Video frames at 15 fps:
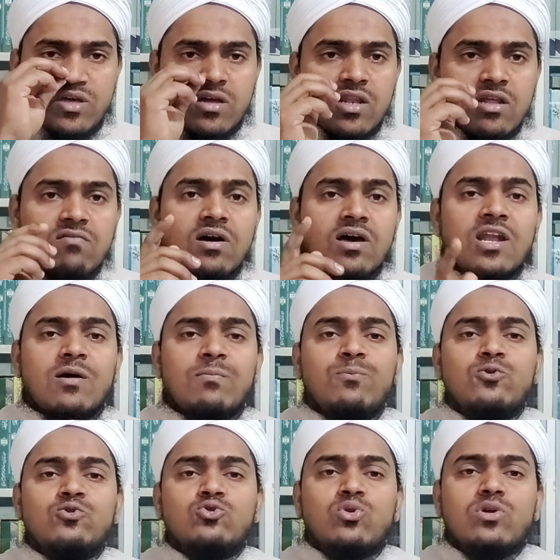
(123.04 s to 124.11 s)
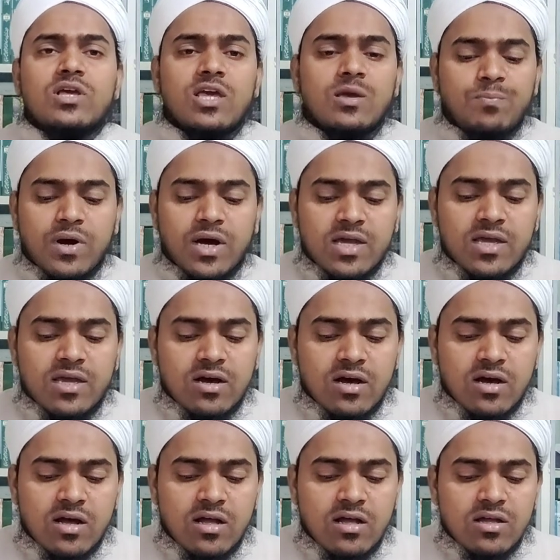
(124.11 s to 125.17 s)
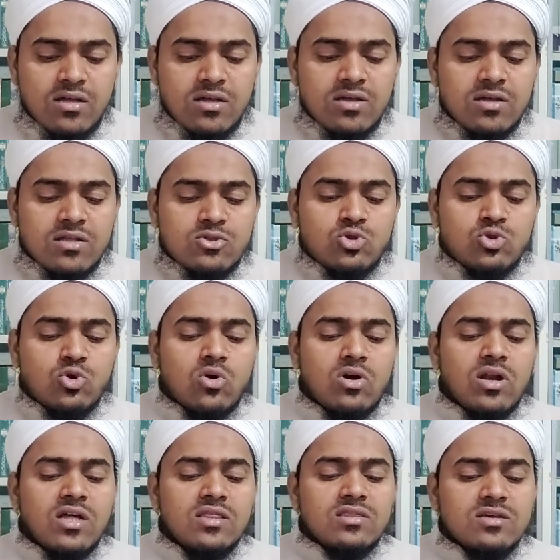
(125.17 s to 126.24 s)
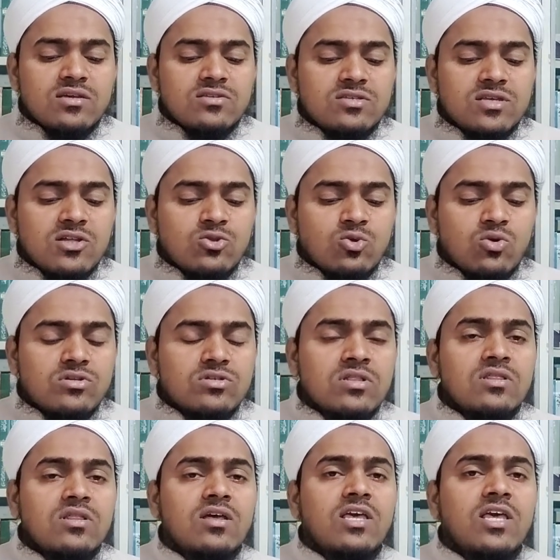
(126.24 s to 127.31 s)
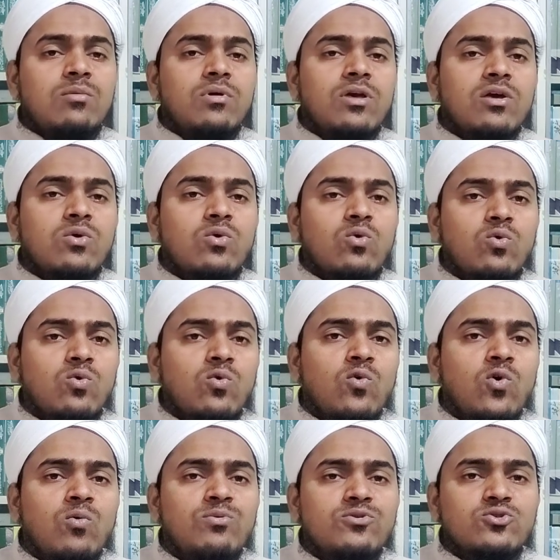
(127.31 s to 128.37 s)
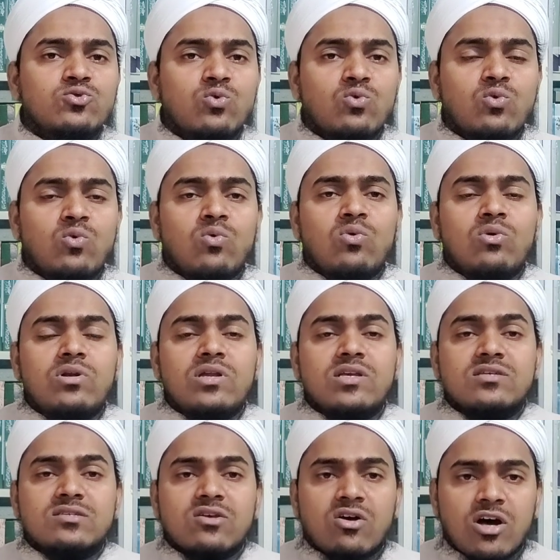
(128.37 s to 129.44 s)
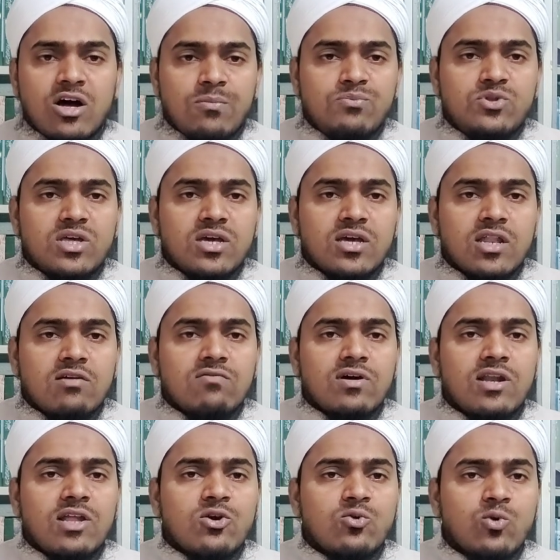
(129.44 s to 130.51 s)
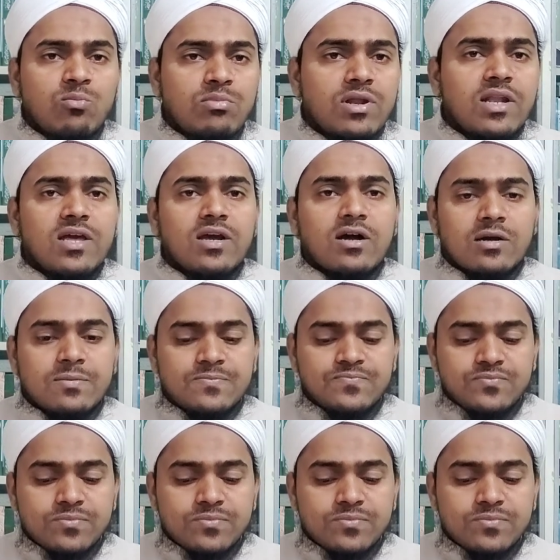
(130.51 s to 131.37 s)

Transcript: देखने वाला बुजुर्गी पाएगा दौलत इज्जत और ज़िंदगी में खूब सुकून इस ख्वाब देखने वाले को मिलेगा